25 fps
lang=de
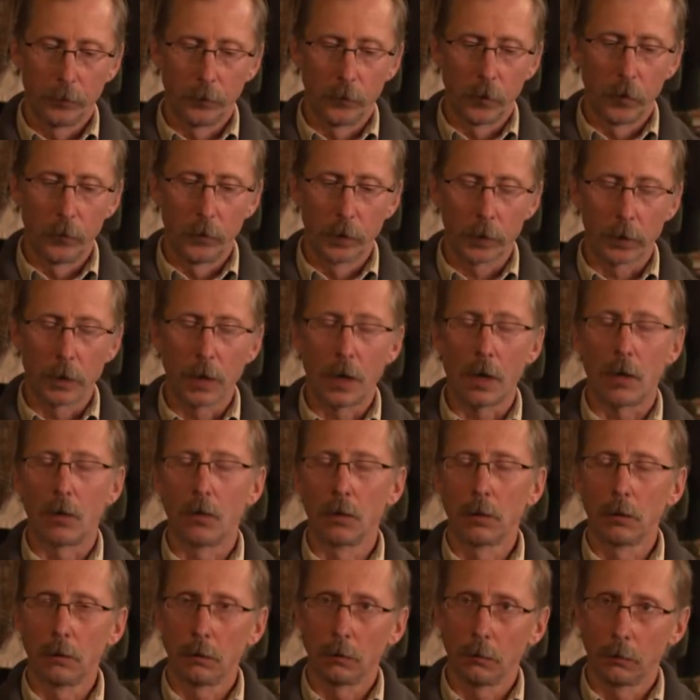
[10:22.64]
wo wird
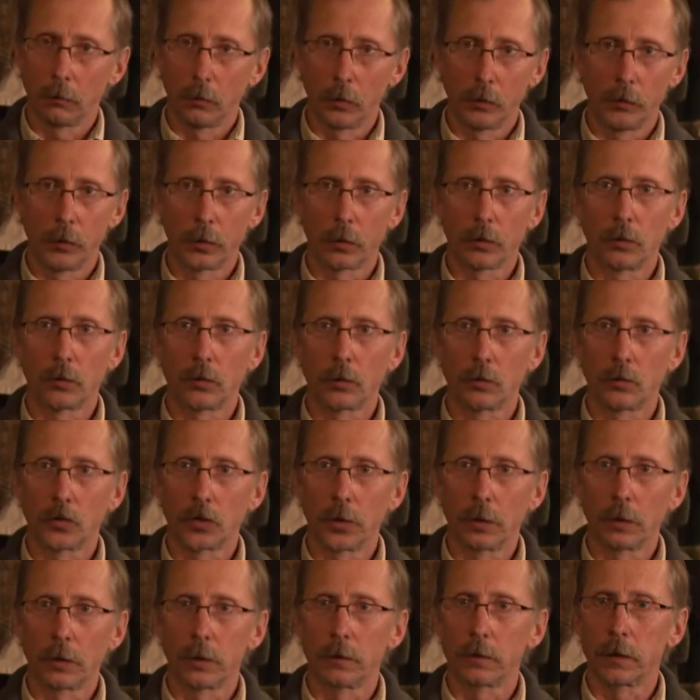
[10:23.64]
gehauen, wo wird unter
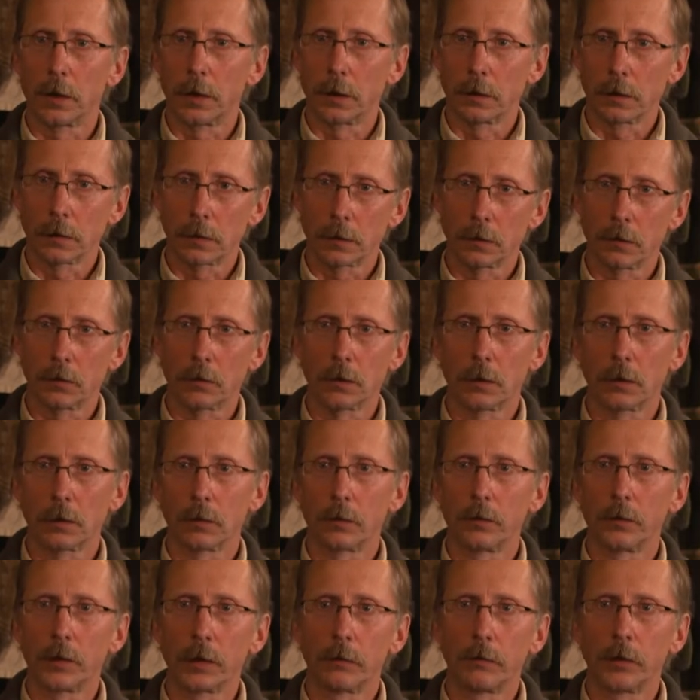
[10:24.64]
Umständen gepflanzt oder
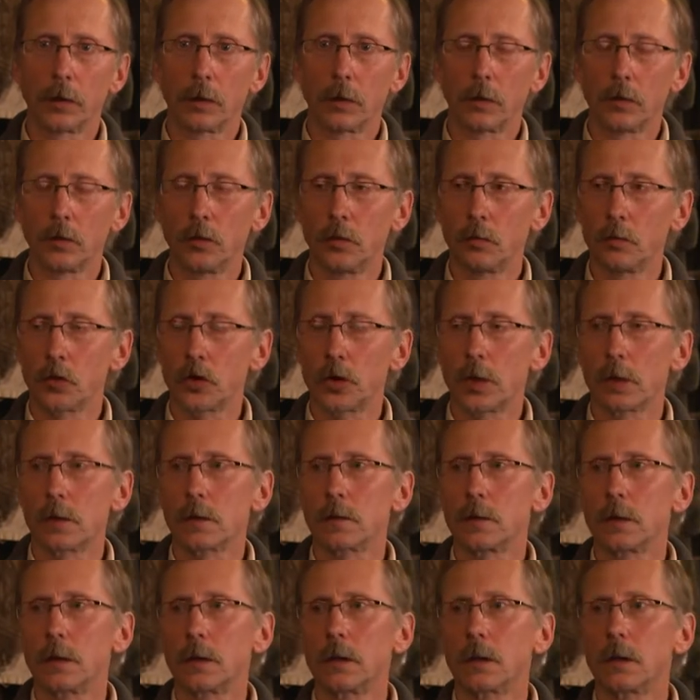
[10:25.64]
wird auch
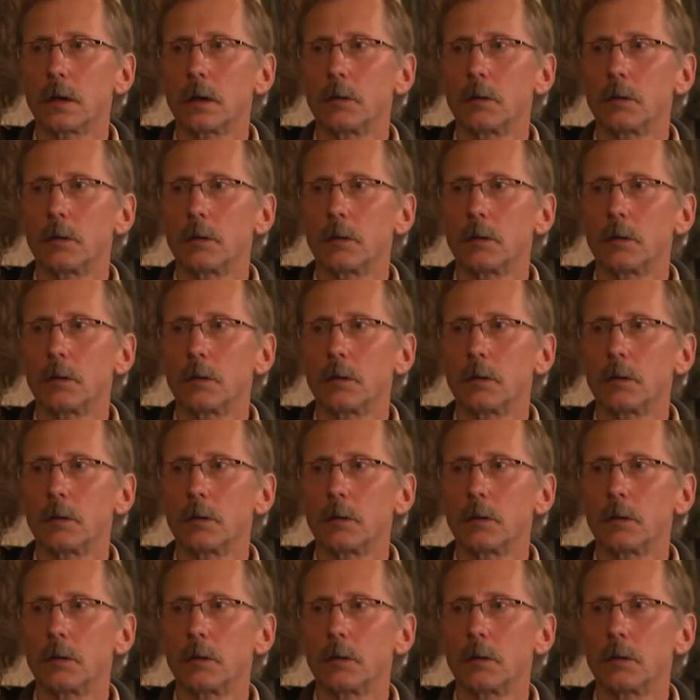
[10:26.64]
Jungbestandspflege